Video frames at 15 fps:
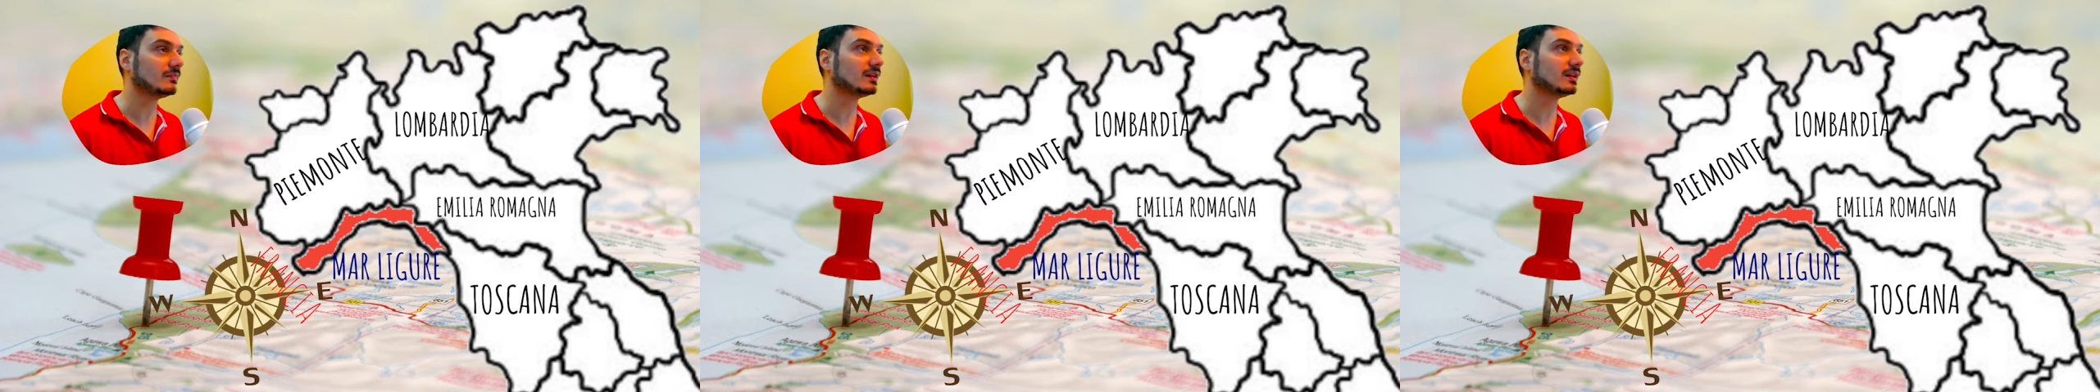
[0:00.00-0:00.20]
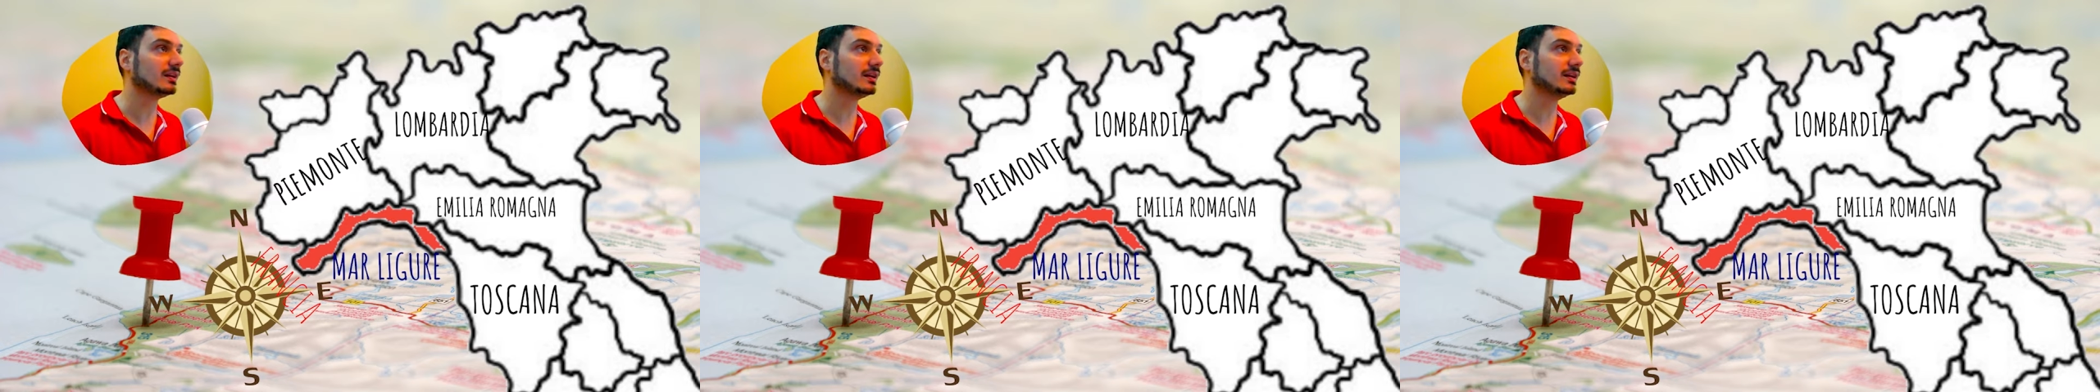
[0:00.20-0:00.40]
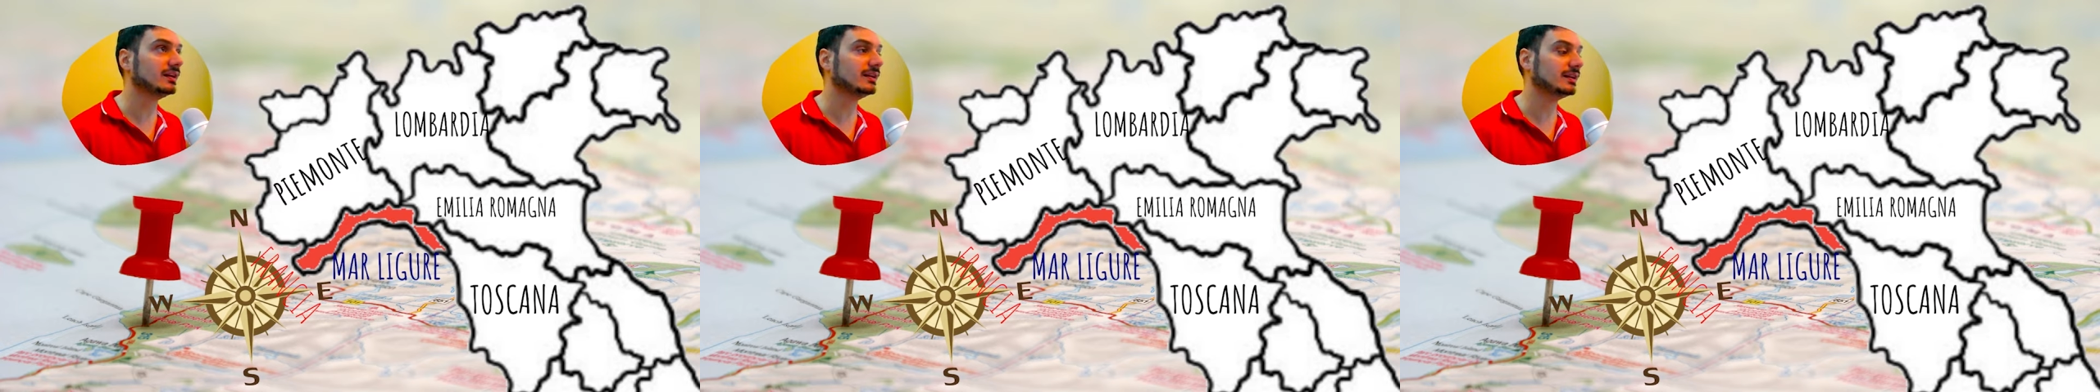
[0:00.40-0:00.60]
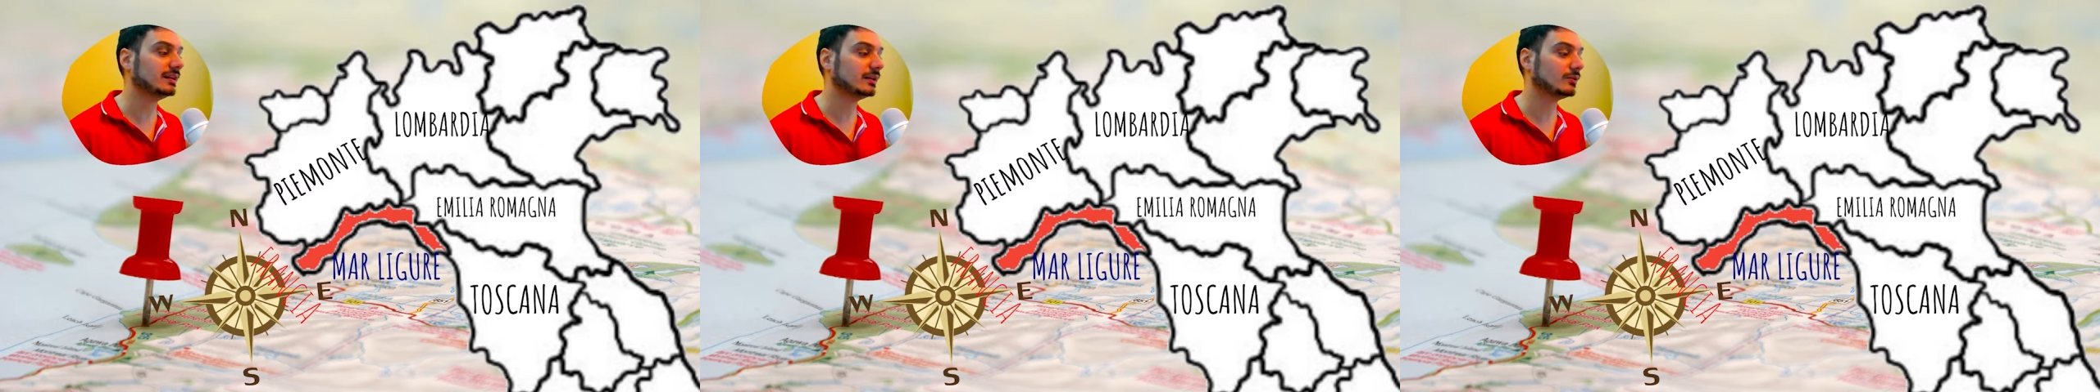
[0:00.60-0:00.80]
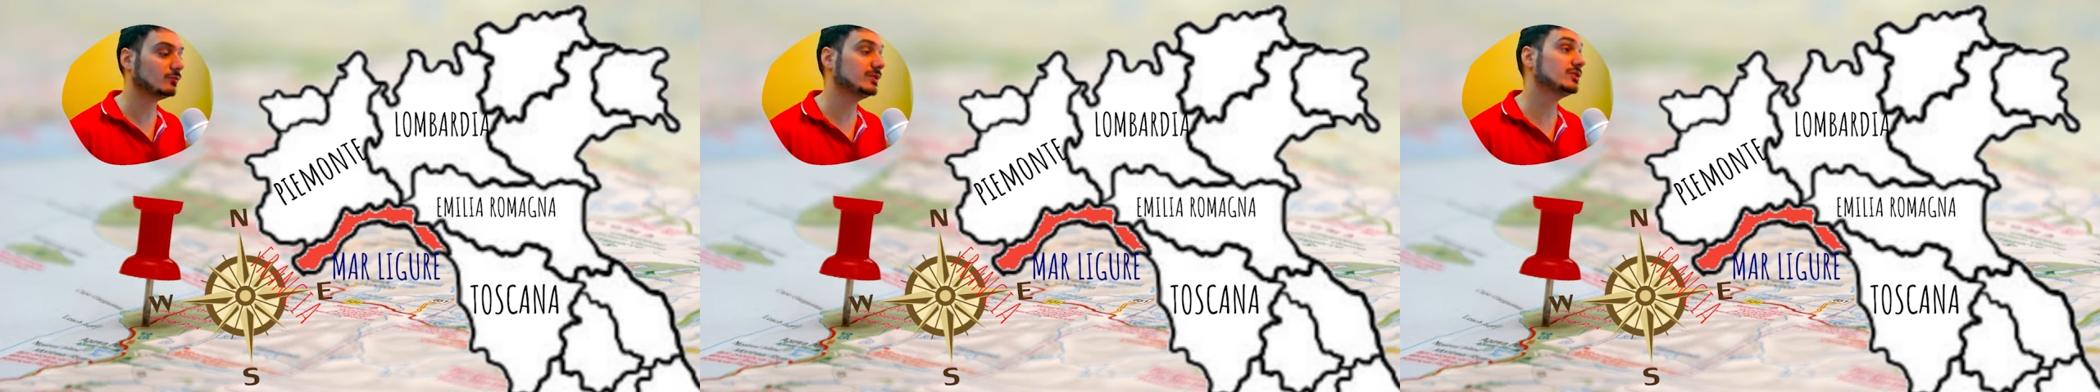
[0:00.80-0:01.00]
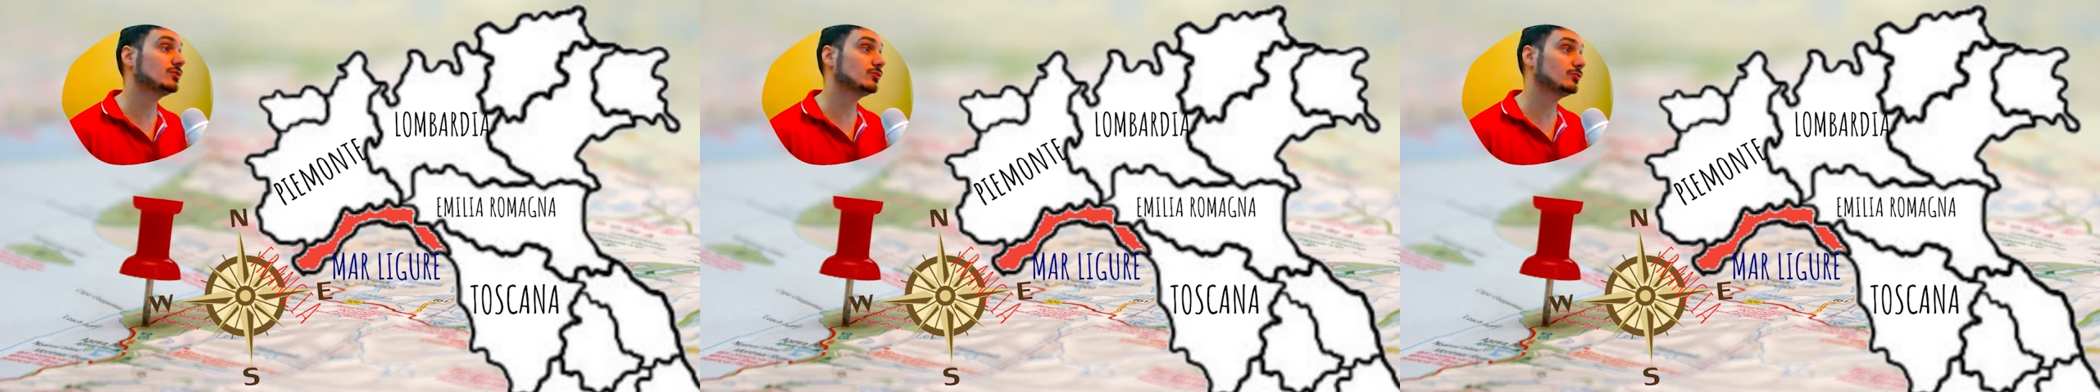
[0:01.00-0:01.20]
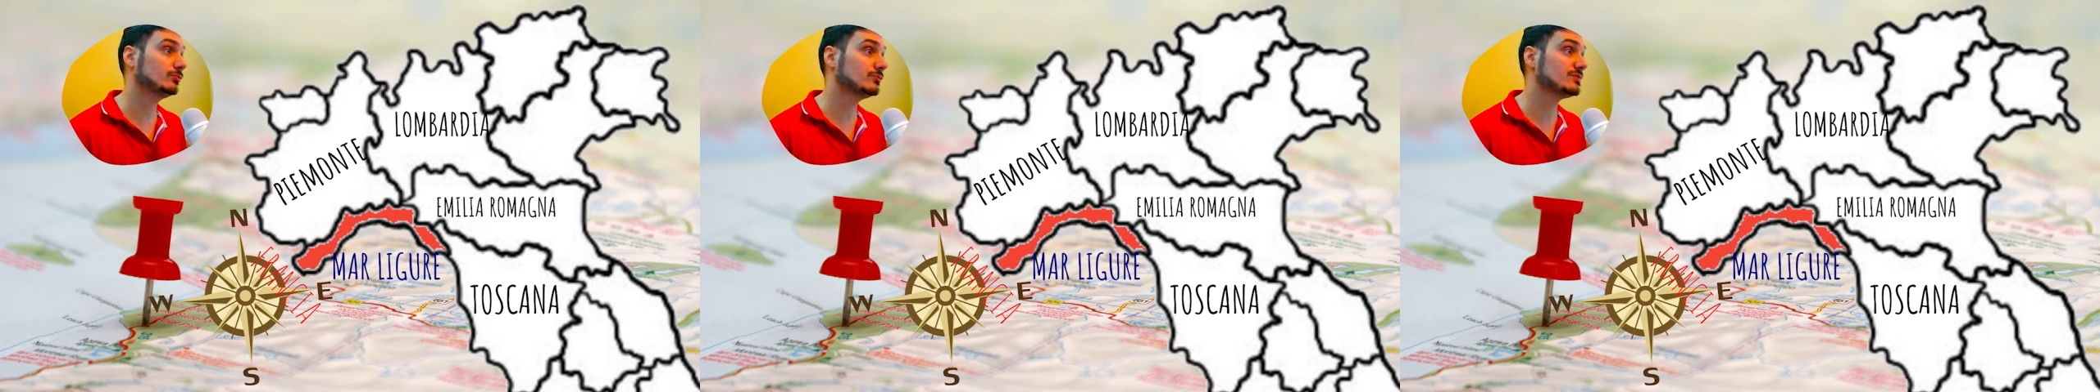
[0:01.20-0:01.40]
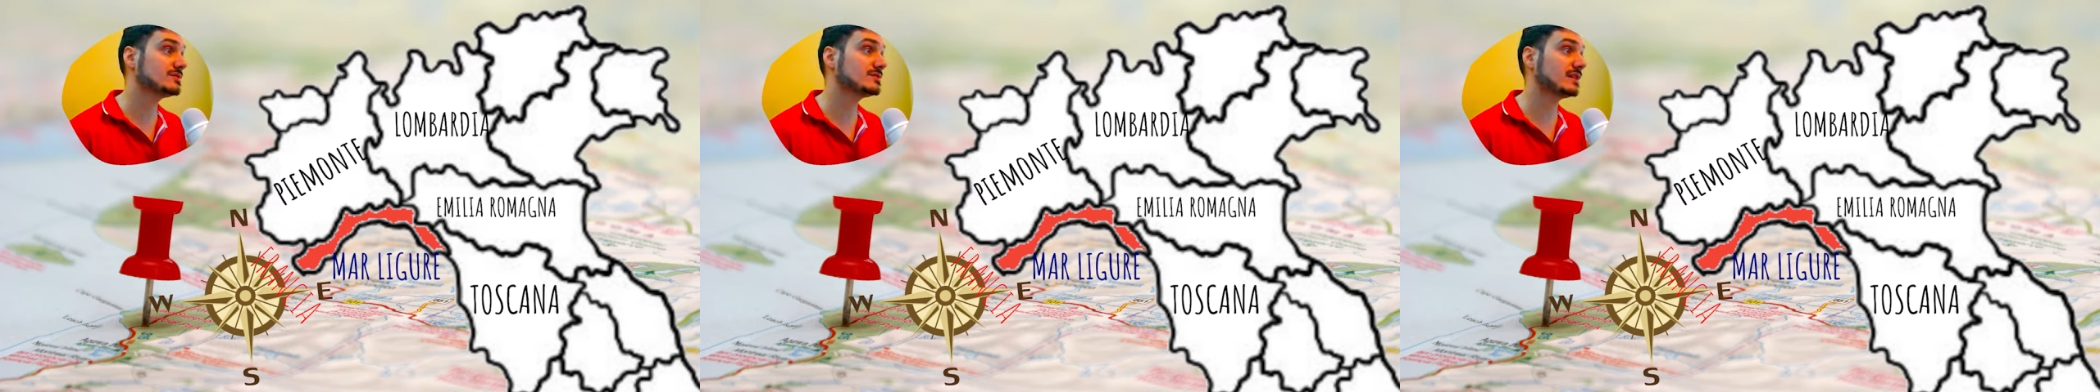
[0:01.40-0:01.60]
e quindi con uno
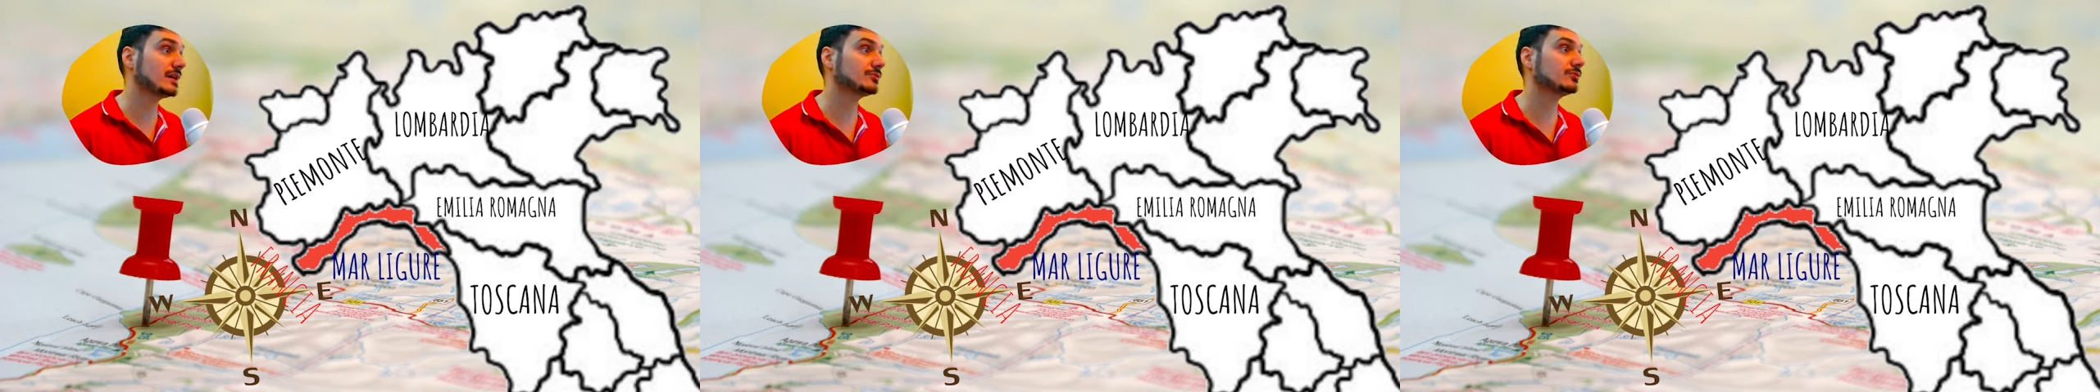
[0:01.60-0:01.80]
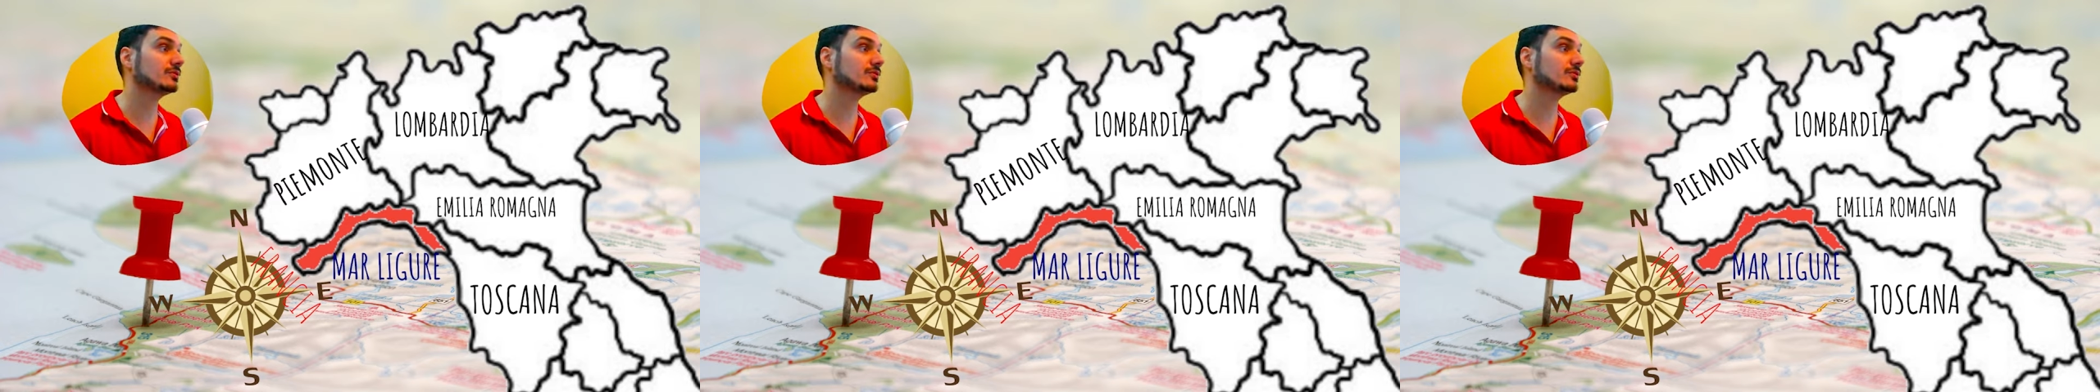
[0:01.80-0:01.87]
stato